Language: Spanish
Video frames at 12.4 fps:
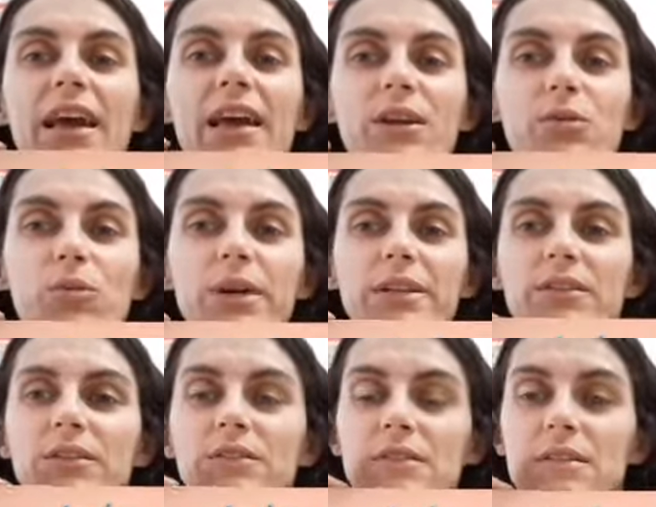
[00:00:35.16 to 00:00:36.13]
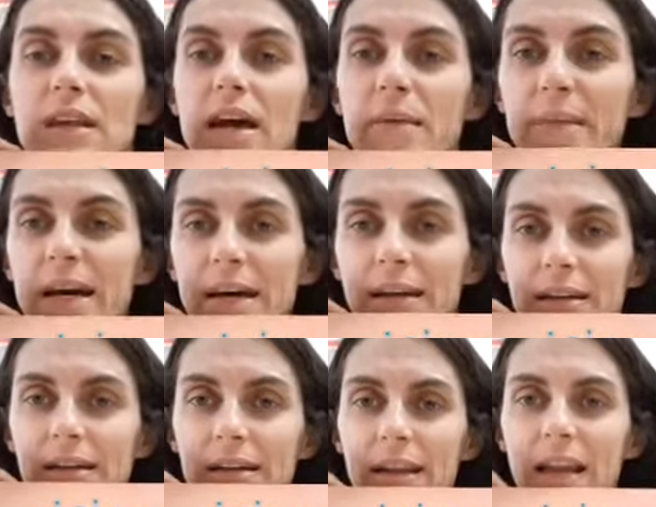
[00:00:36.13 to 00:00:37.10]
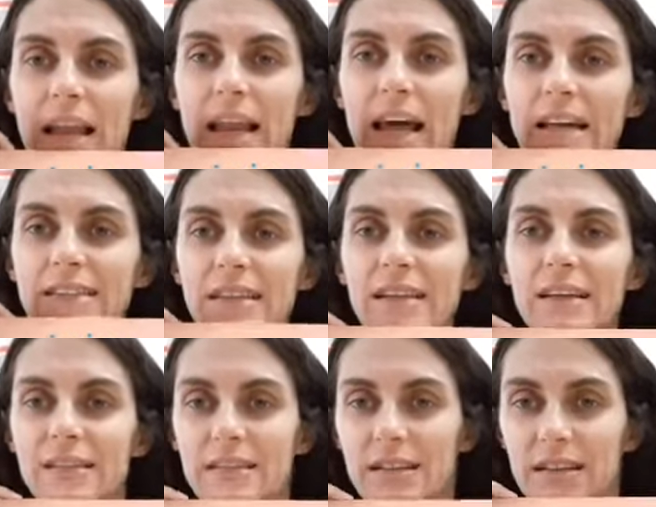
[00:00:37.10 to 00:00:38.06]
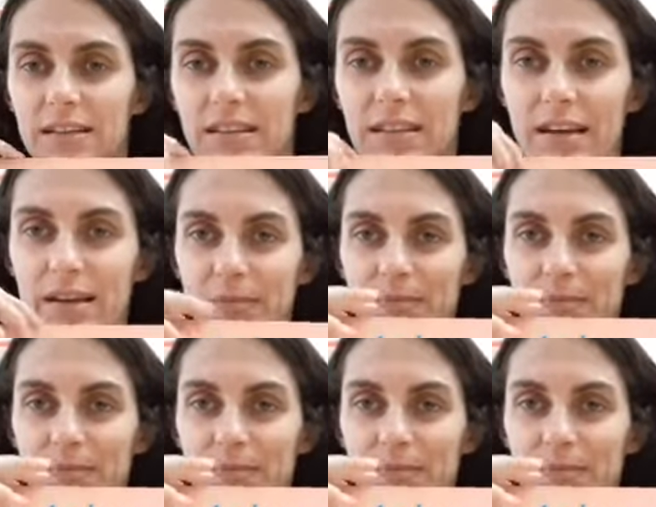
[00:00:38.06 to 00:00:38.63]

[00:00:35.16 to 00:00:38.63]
El cuento se llama La Cenicienta.